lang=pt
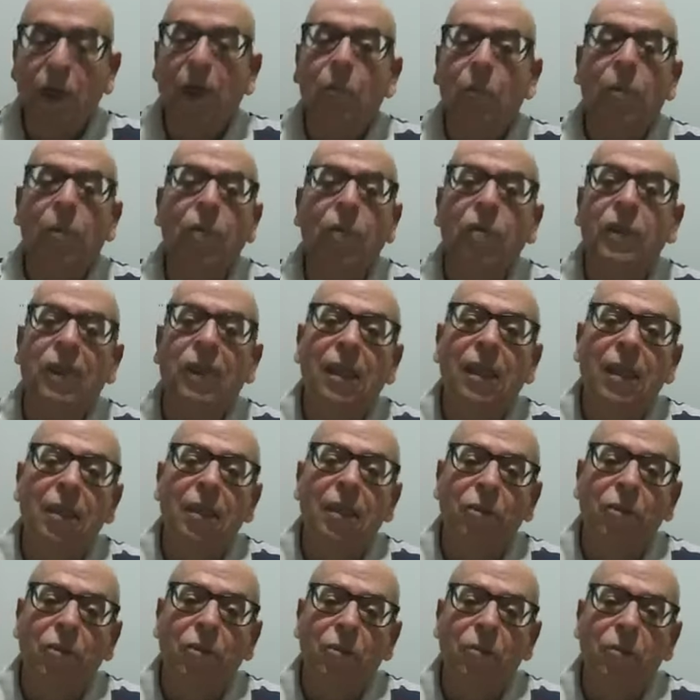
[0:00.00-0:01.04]
dá para fazer
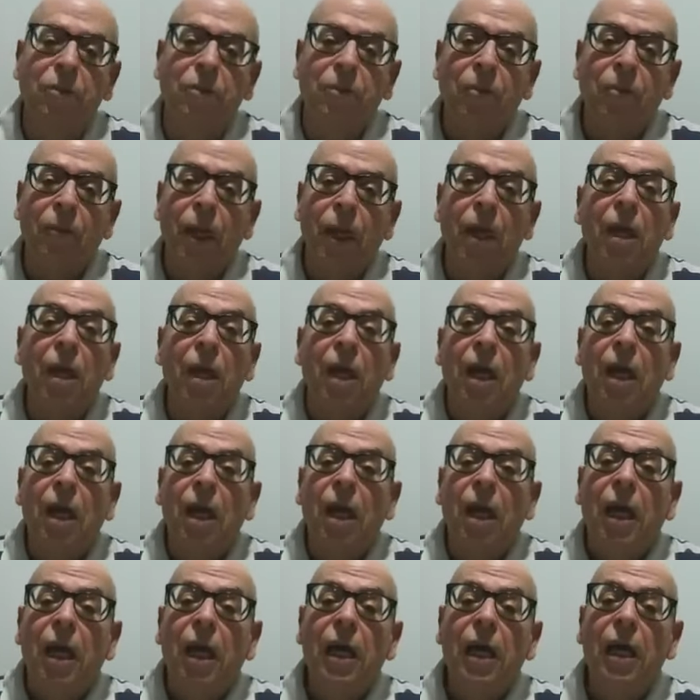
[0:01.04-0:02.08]
isto.
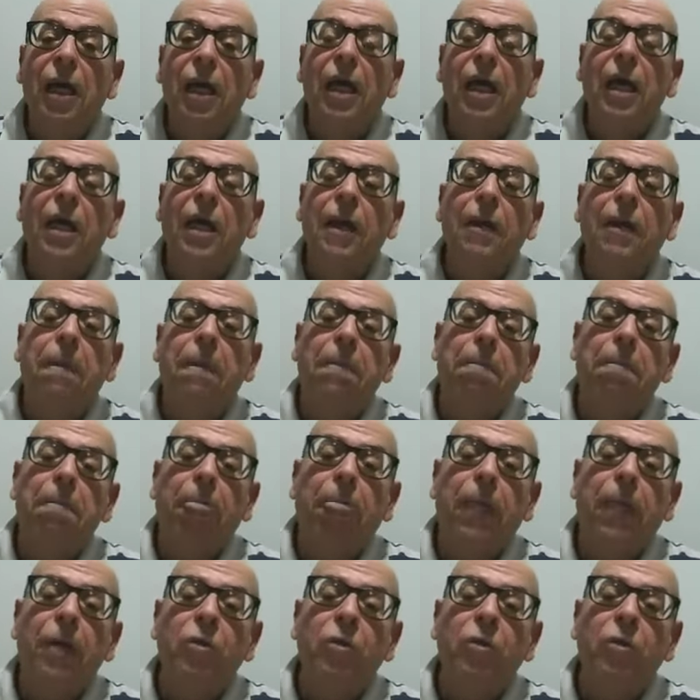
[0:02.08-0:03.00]
E